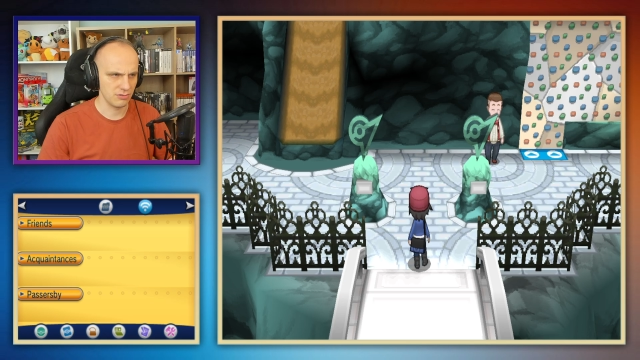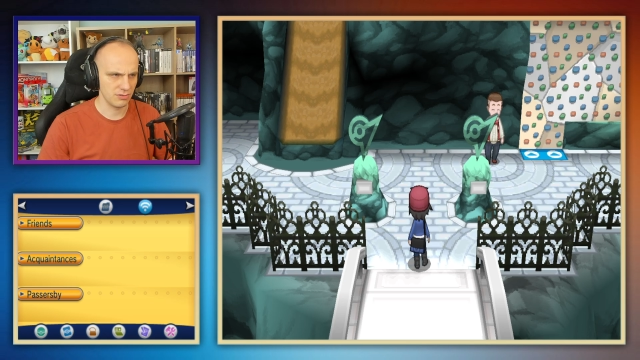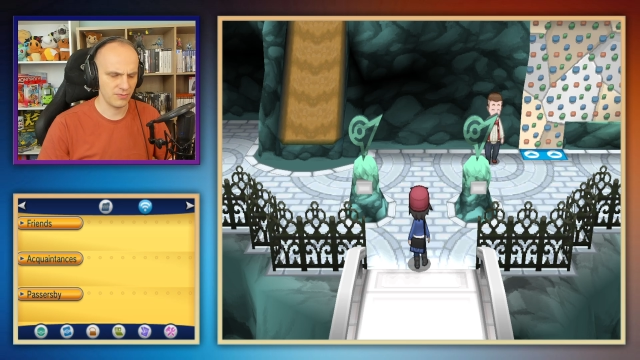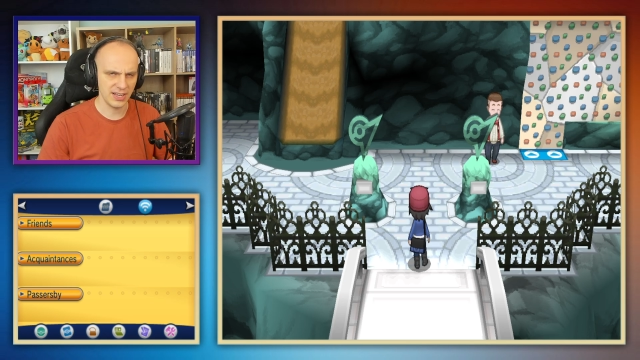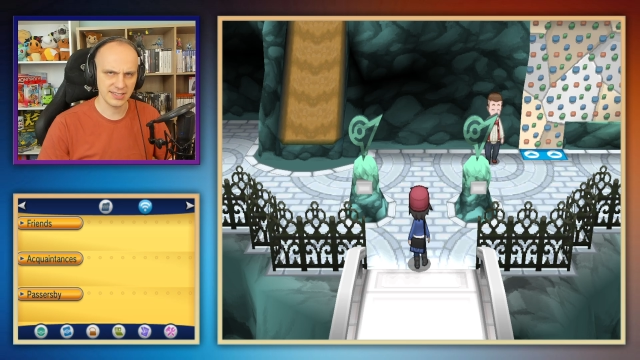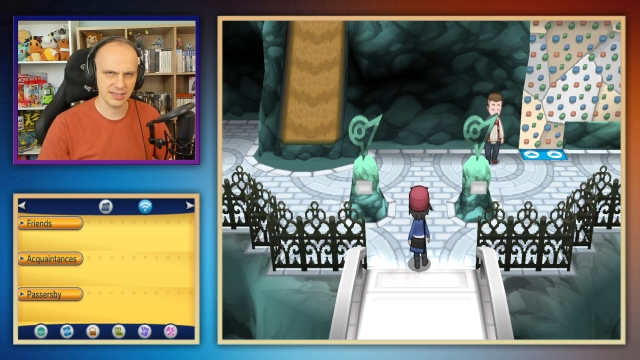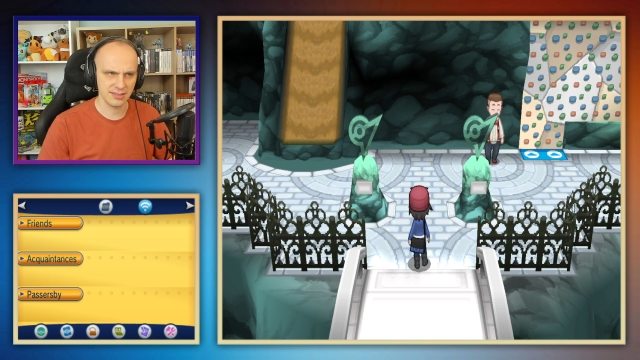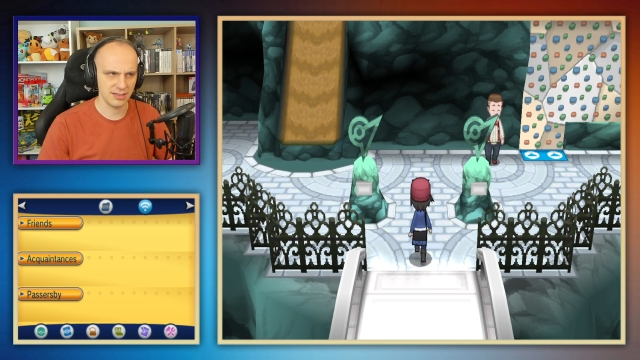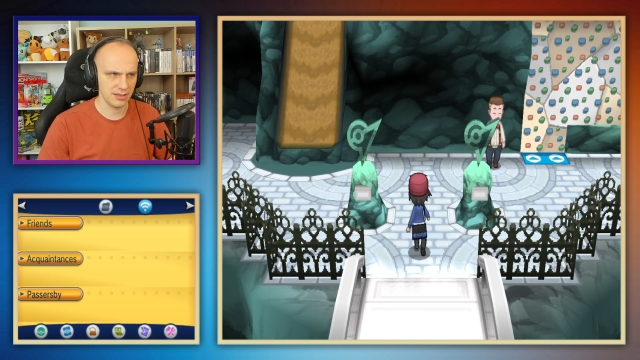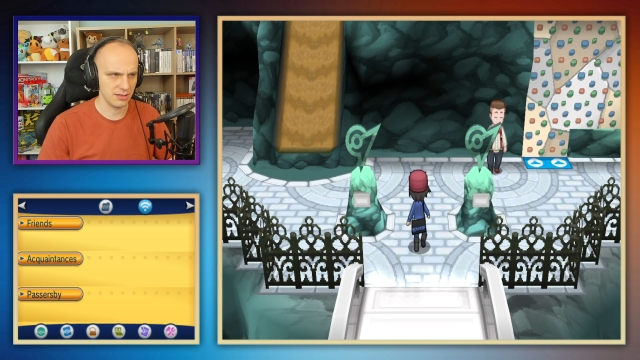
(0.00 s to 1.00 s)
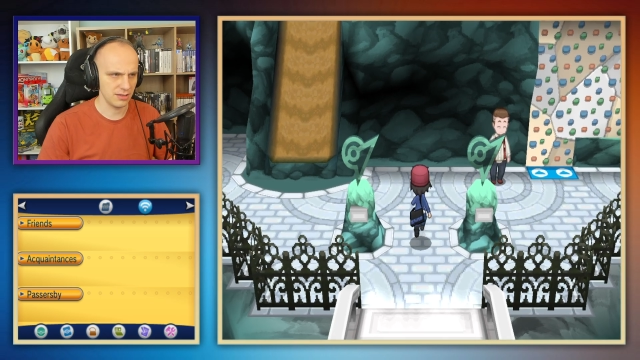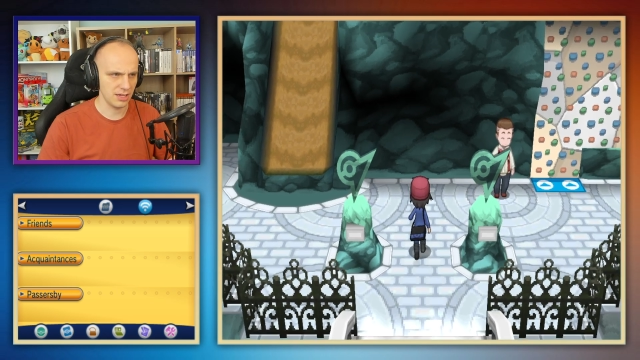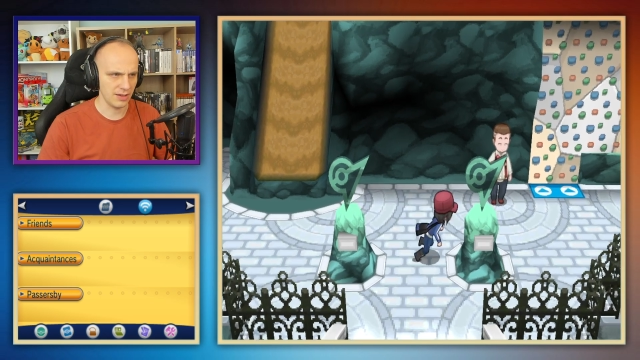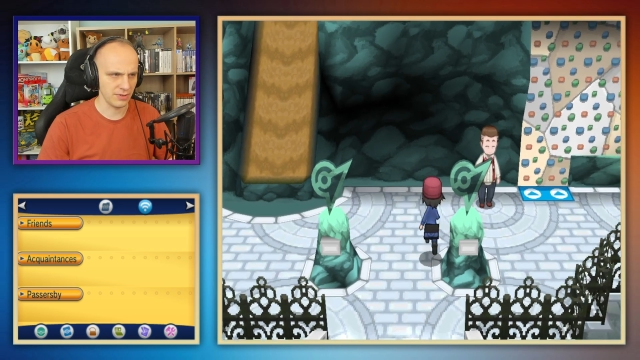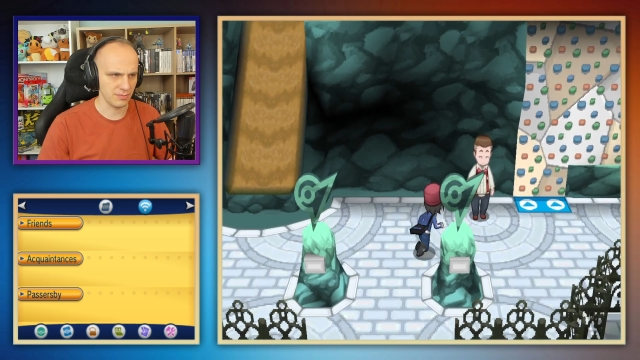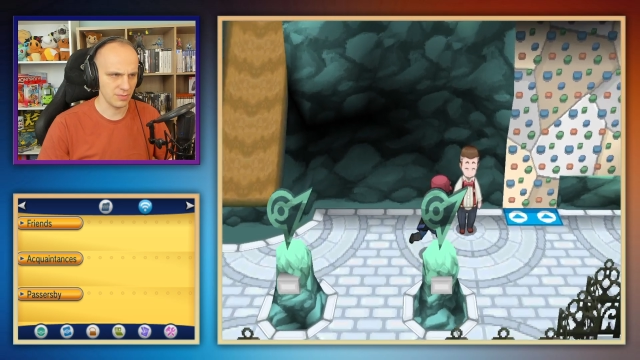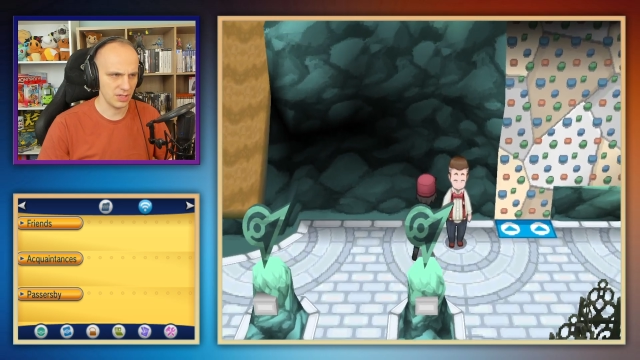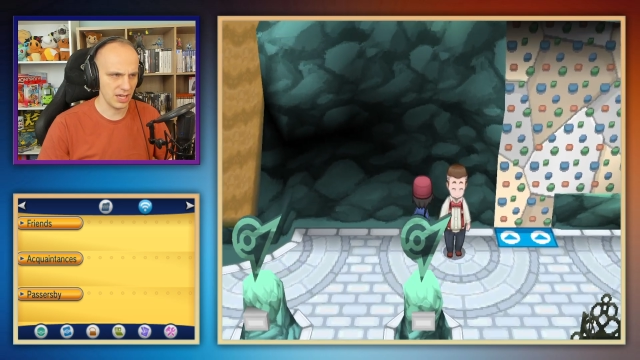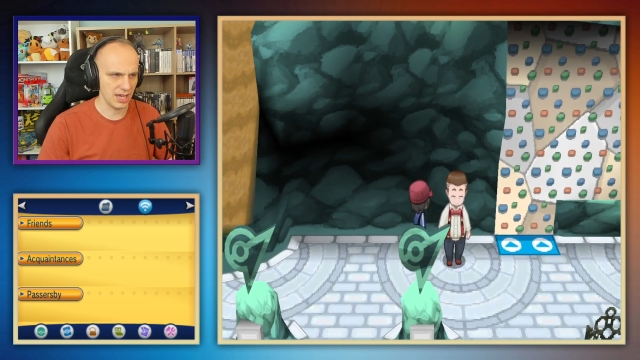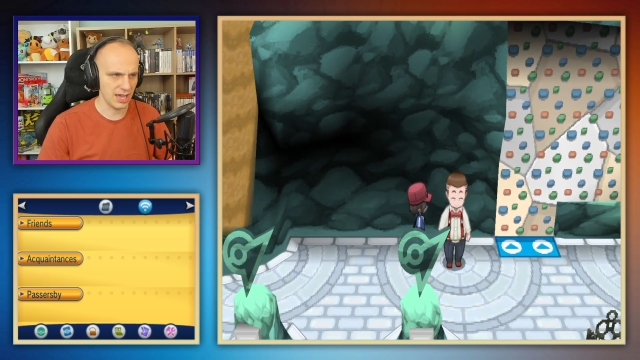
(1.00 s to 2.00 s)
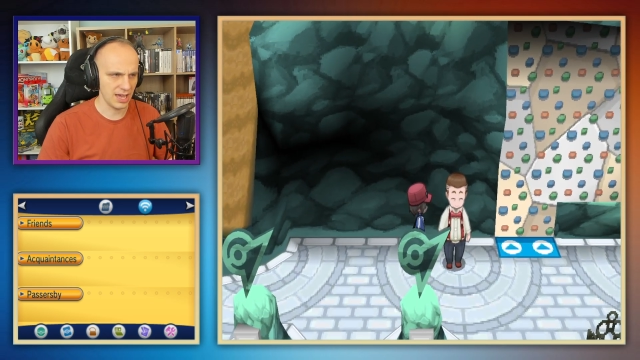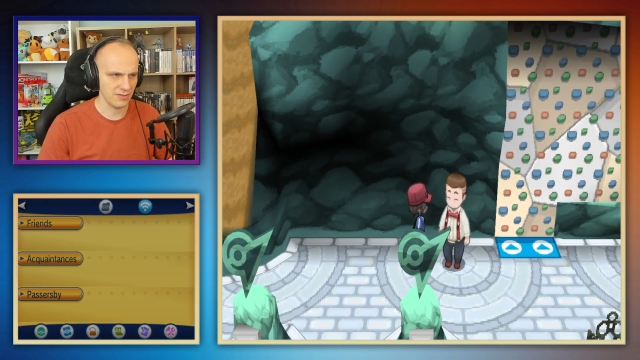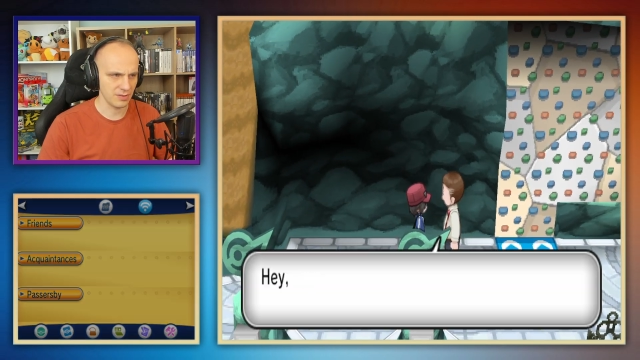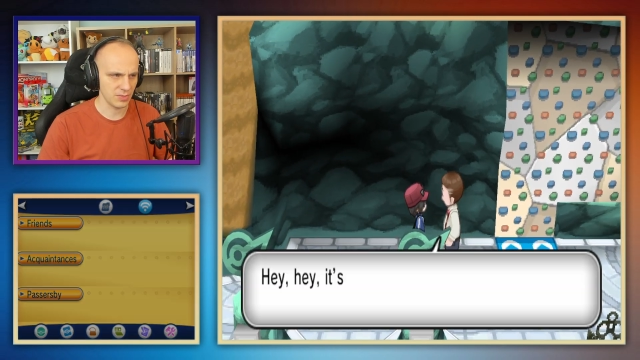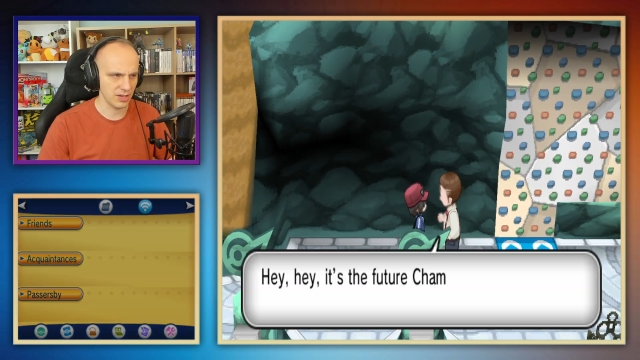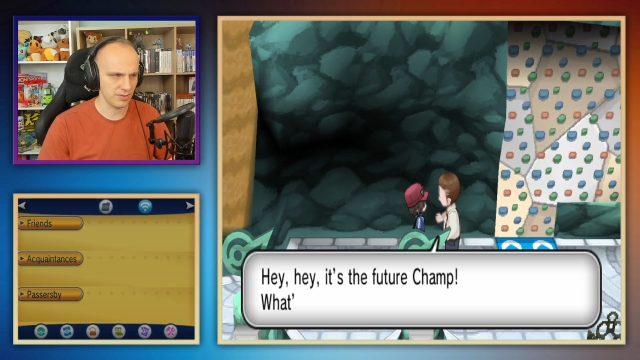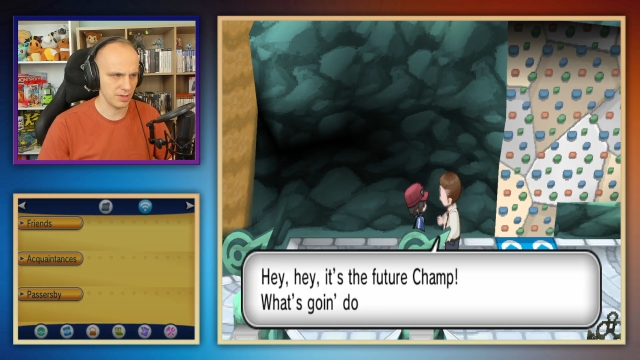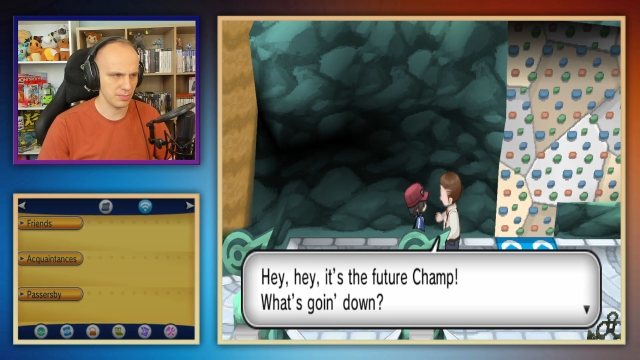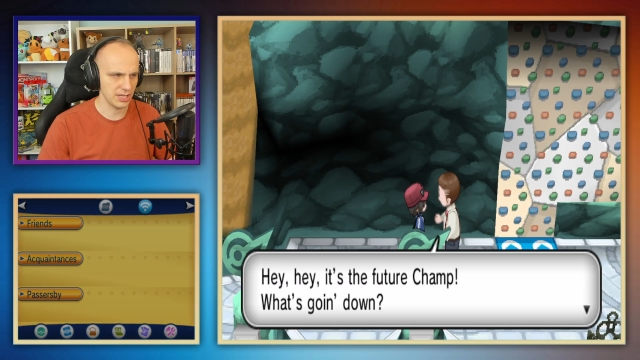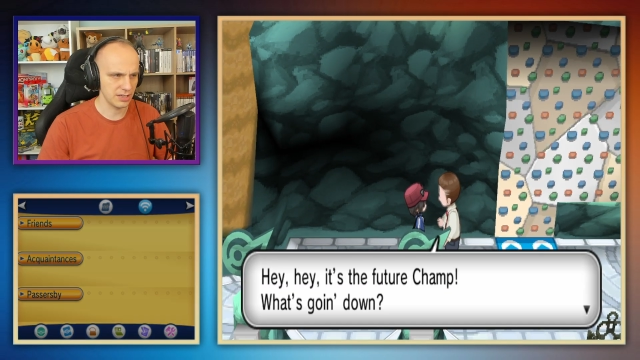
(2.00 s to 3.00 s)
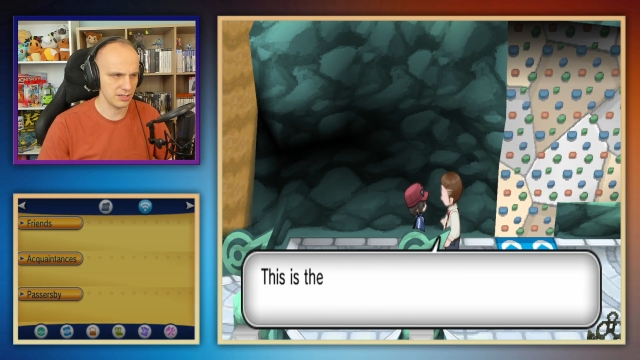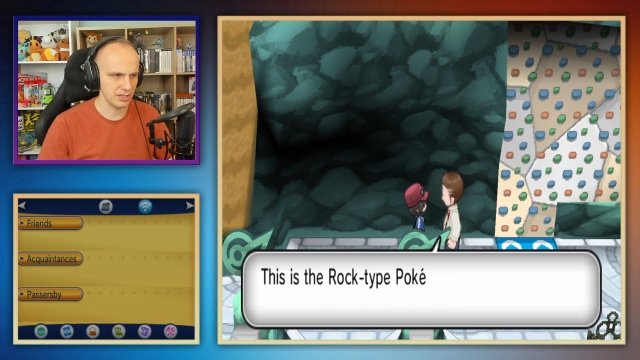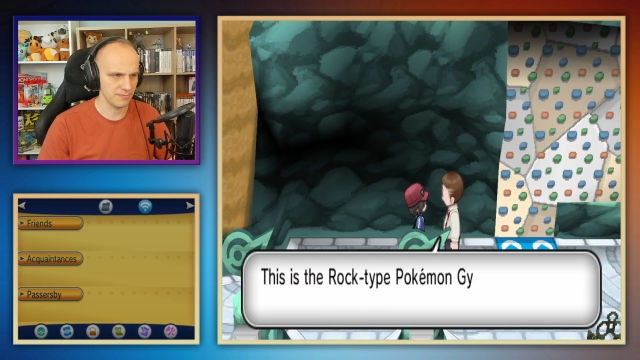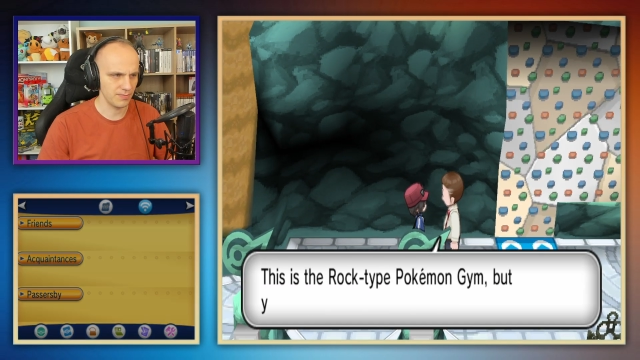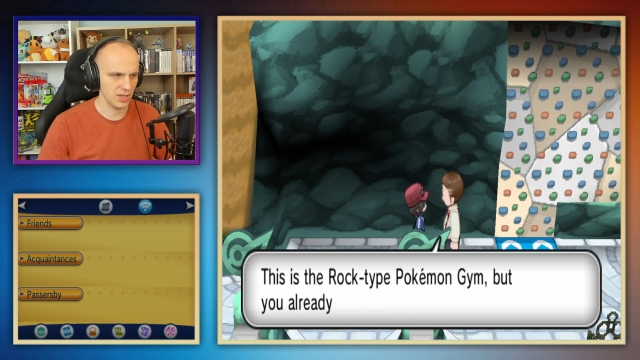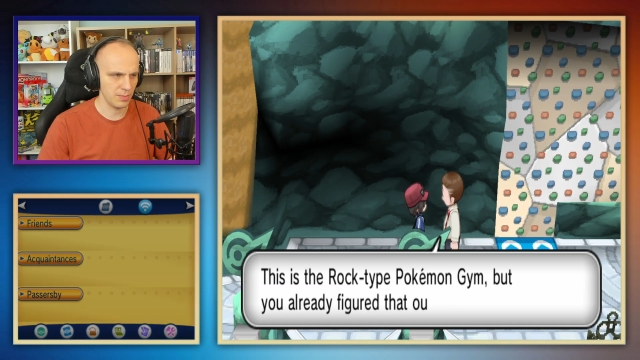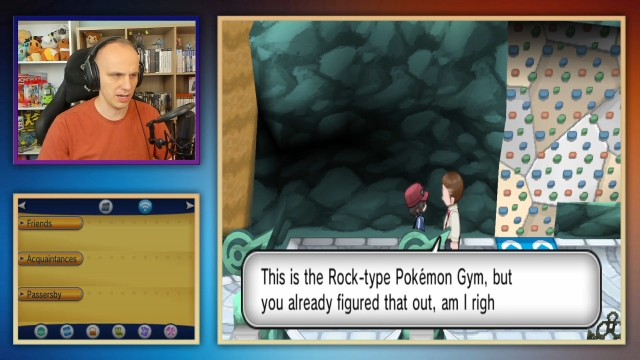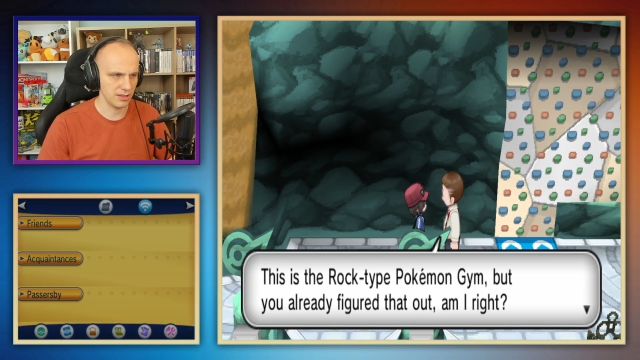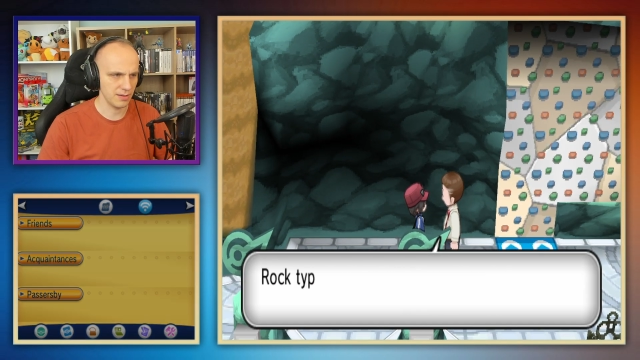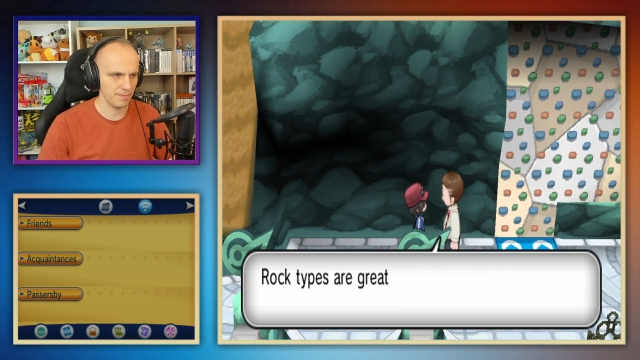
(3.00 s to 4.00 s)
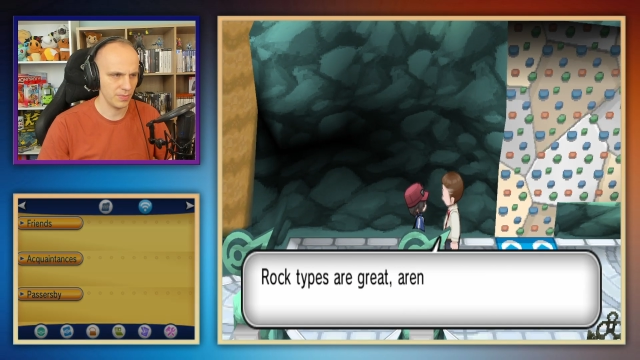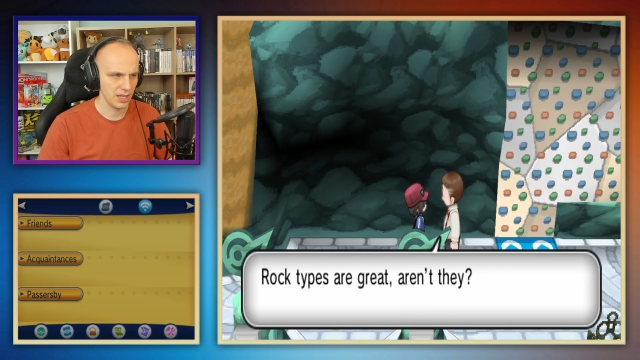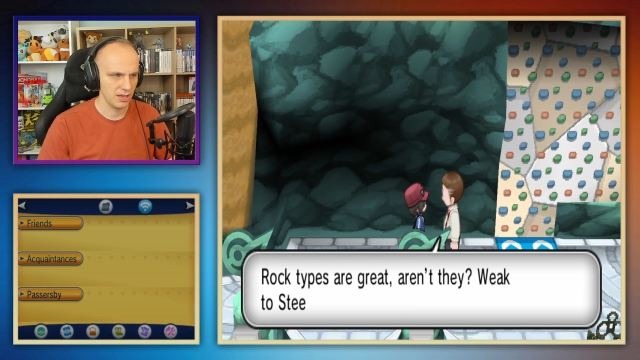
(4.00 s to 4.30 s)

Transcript: facet? Nie, nie, nie wiem, nie wiem, nie wiem, nie pytajcie się, nie pamiętam